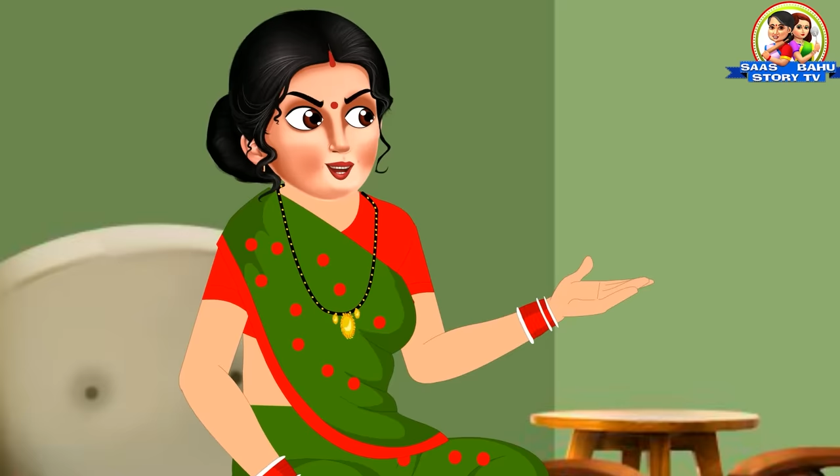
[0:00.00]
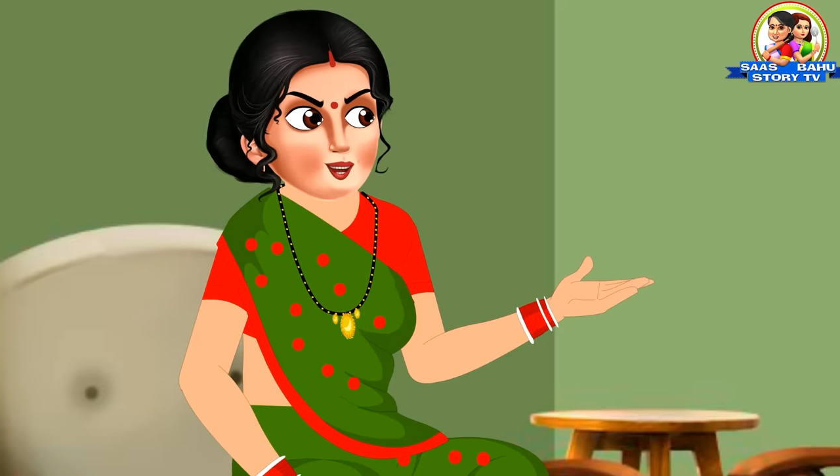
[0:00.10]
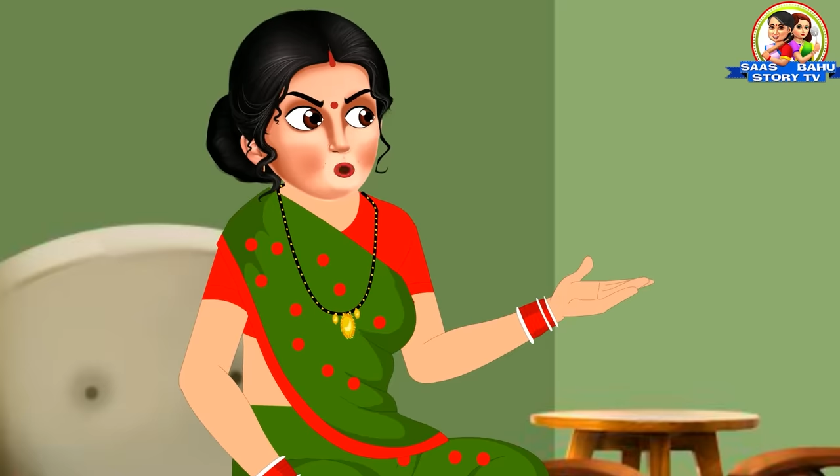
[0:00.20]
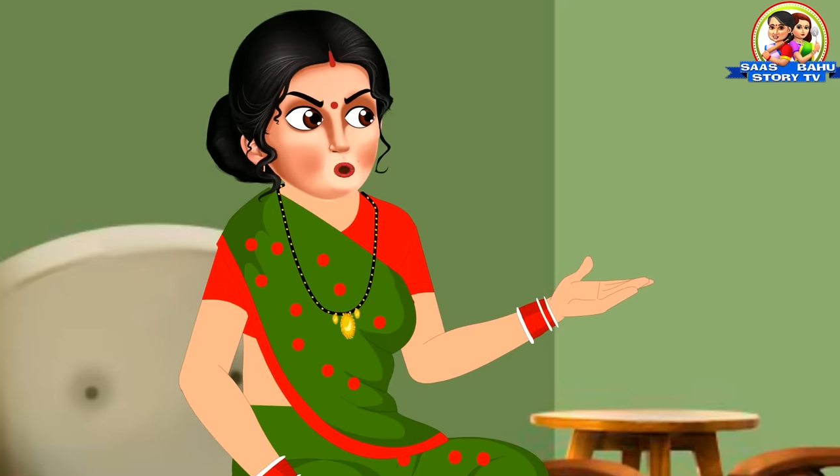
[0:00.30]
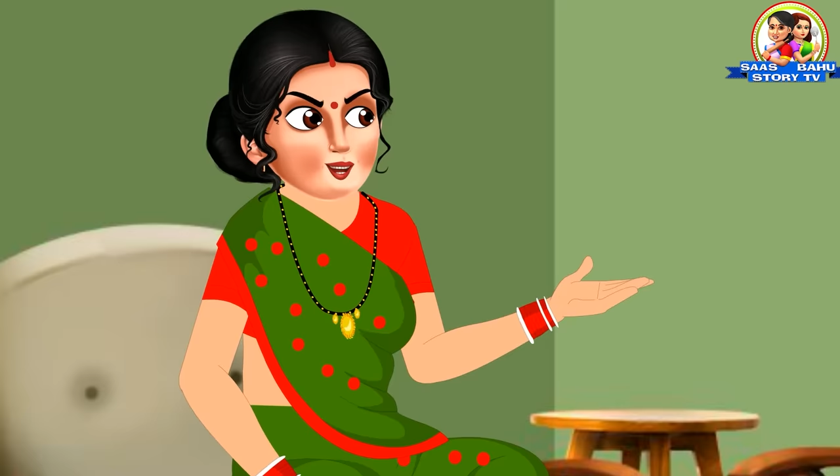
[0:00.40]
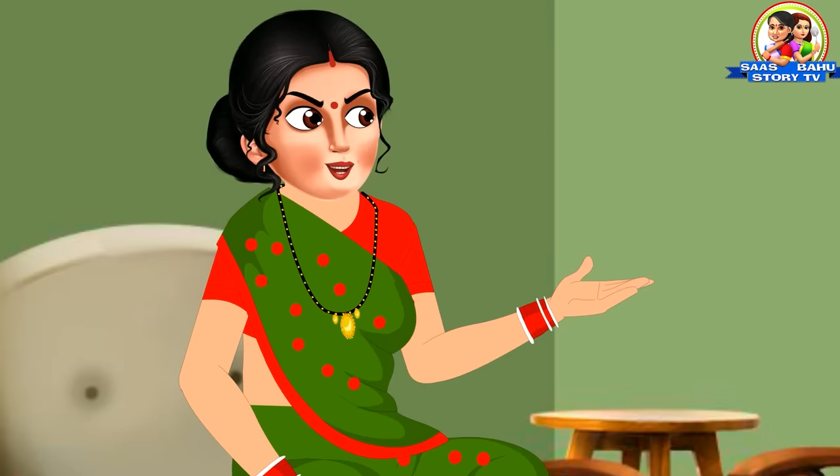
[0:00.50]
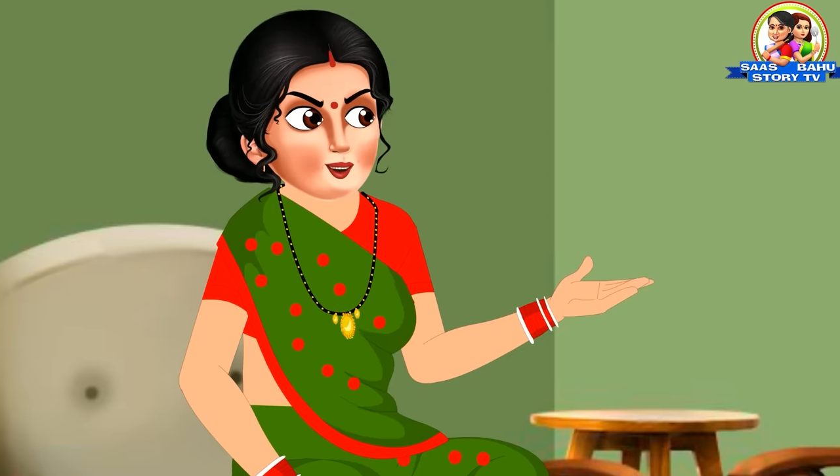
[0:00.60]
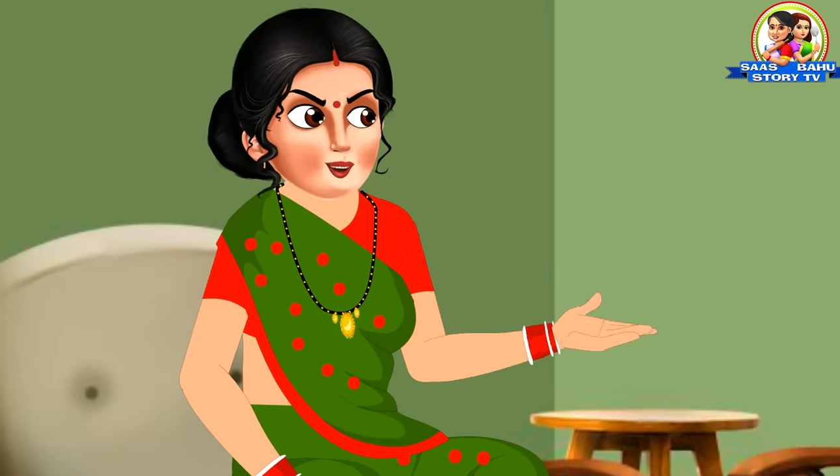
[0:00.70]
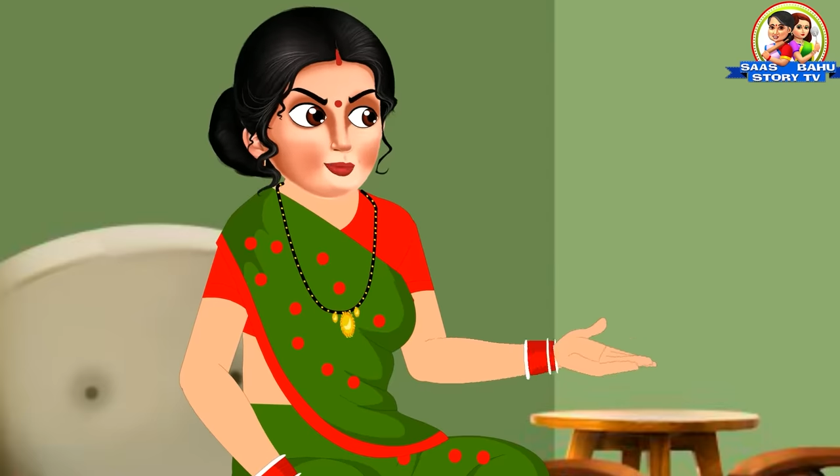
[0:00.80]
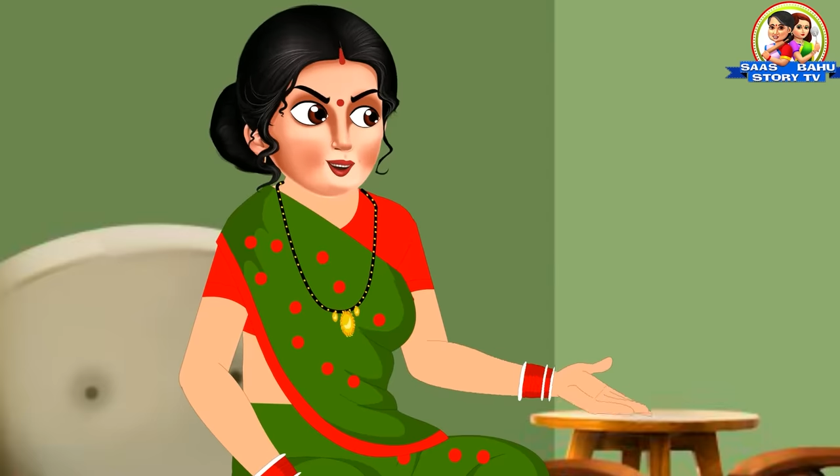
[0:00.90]
क्यों
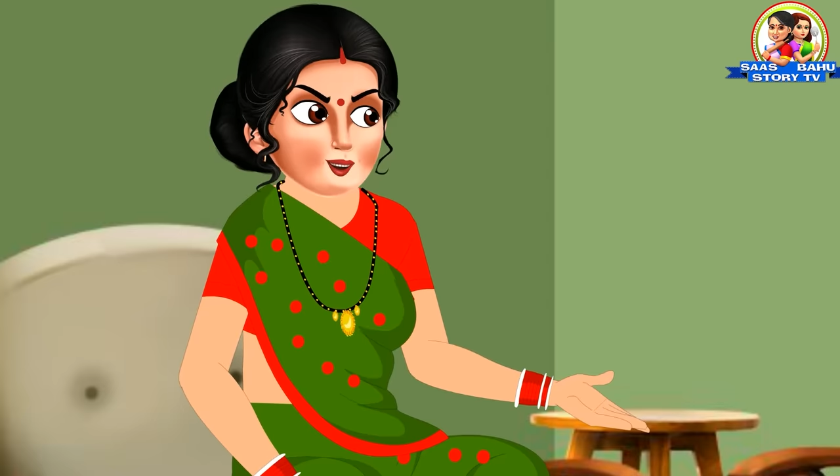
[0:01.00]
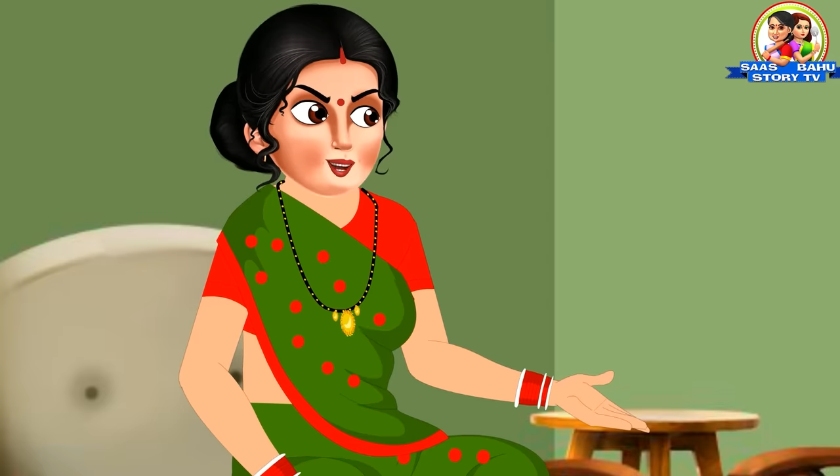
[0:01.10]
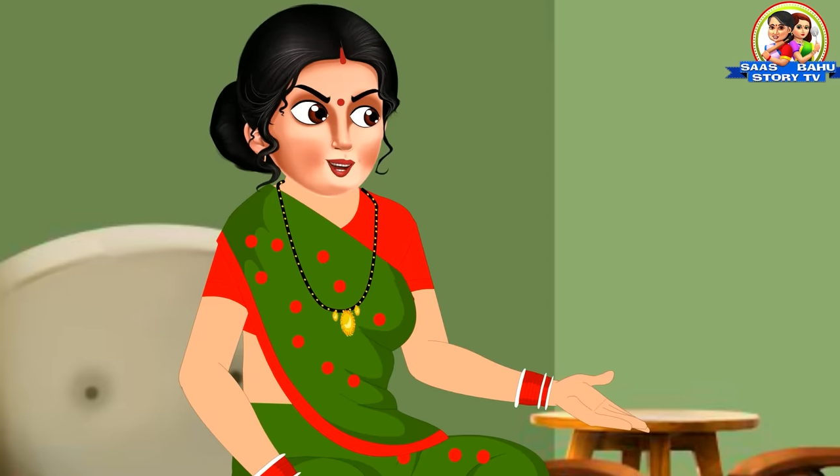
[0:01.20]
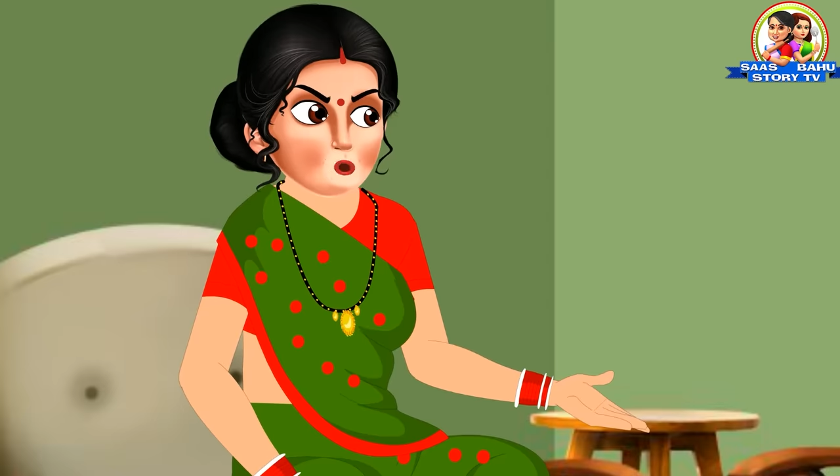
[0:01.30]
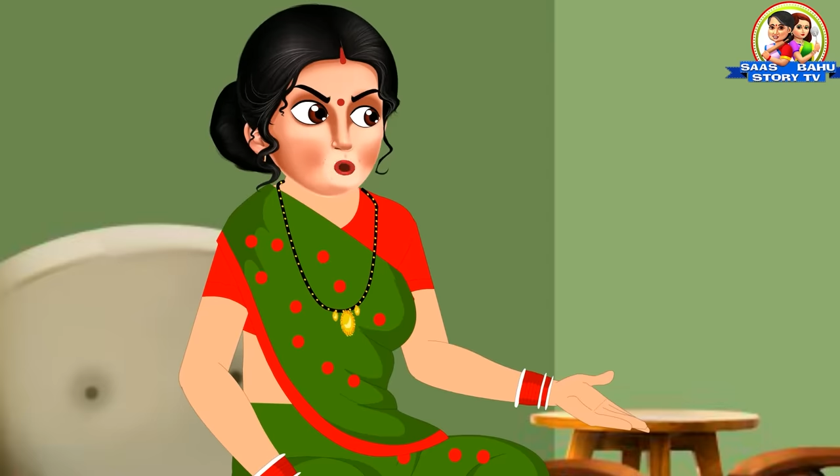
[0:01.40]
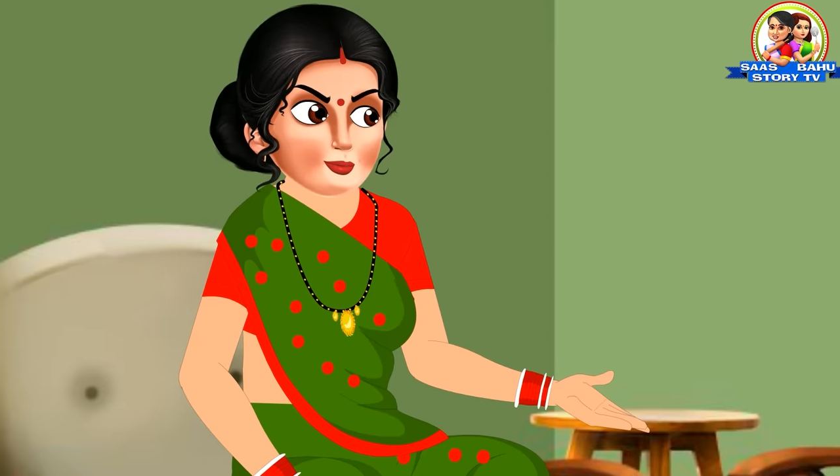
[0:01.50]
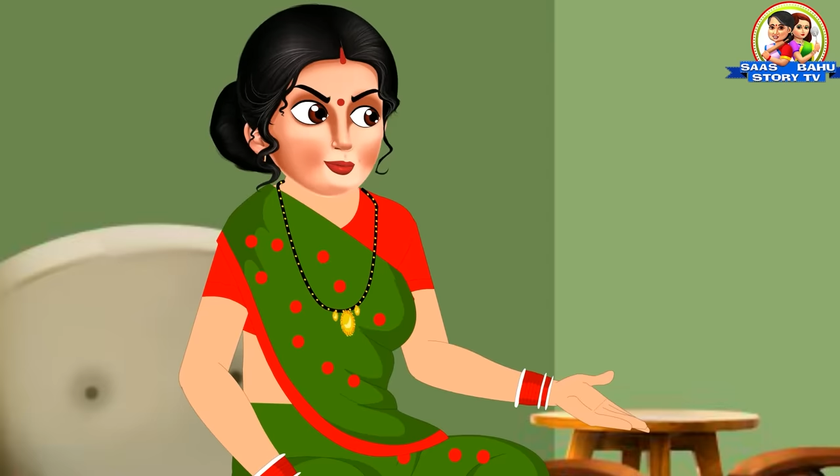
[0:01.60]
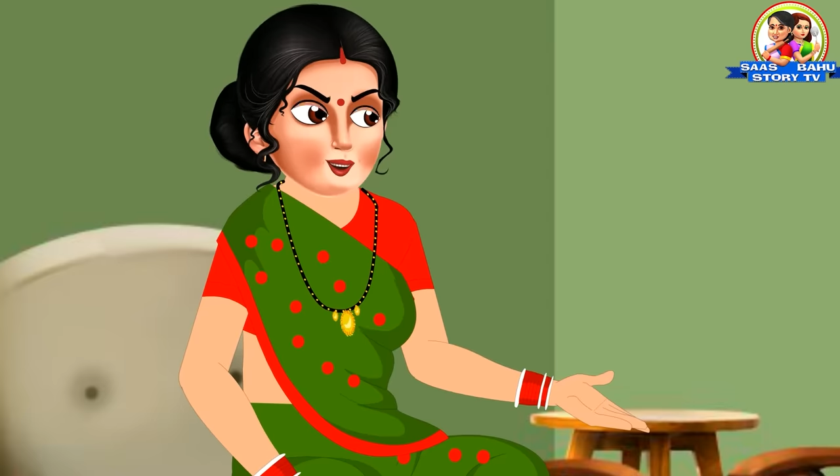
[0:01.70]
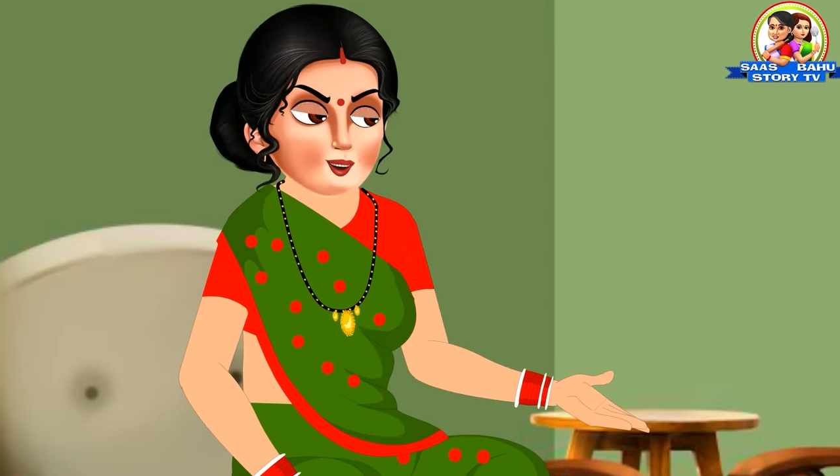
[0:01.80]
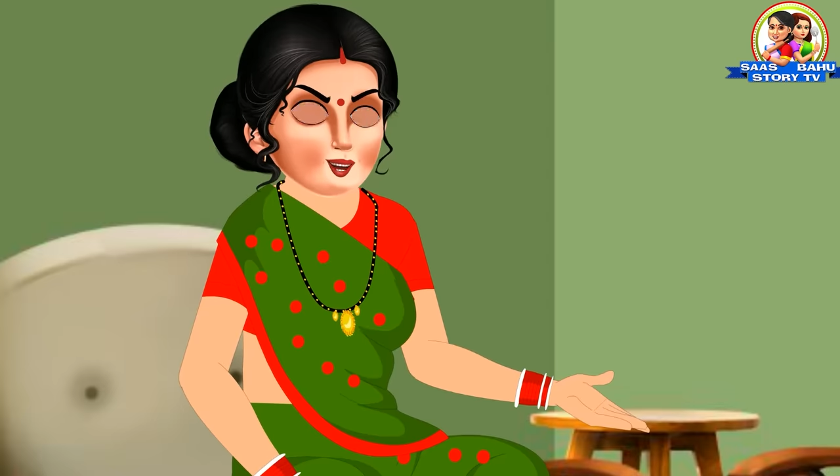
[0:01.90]
आ गई ना कल
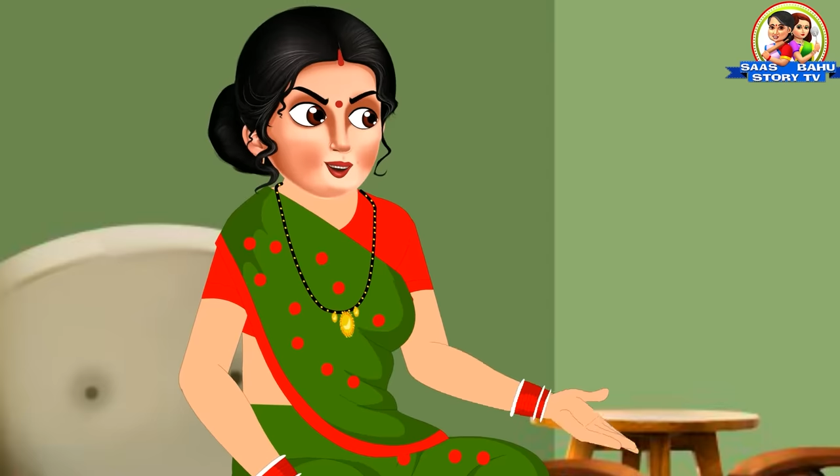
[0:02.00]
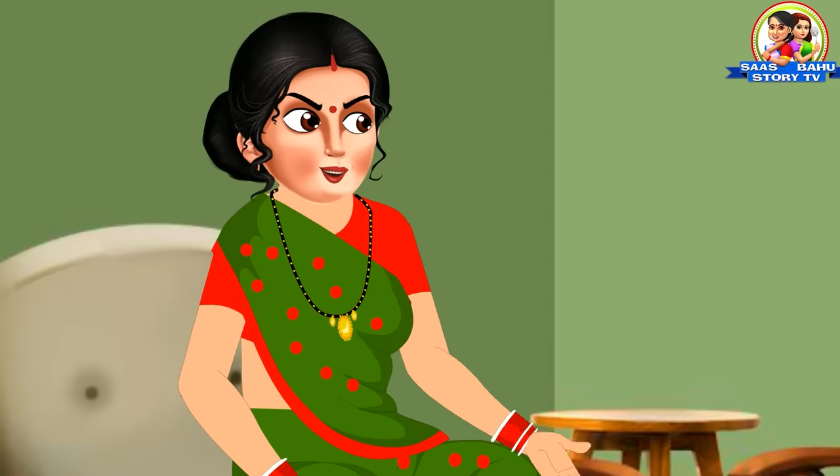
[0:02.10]
ठिकाने